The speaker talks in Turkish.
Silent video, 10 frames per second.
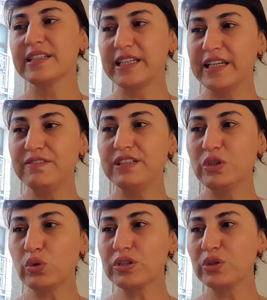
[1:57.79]
keyifli
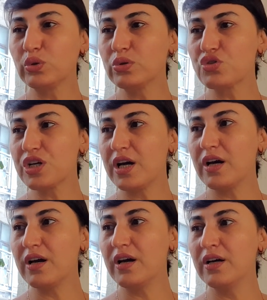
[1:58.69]
noktada
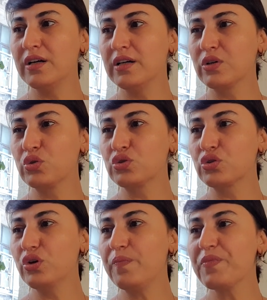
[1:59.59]
olacağı e,
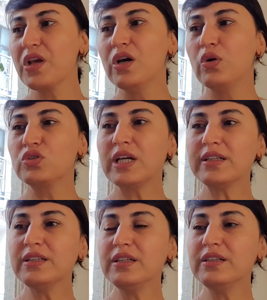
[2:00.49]
gözüküyor.
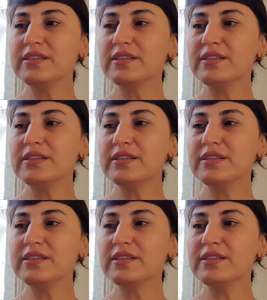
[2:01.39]
Özellikle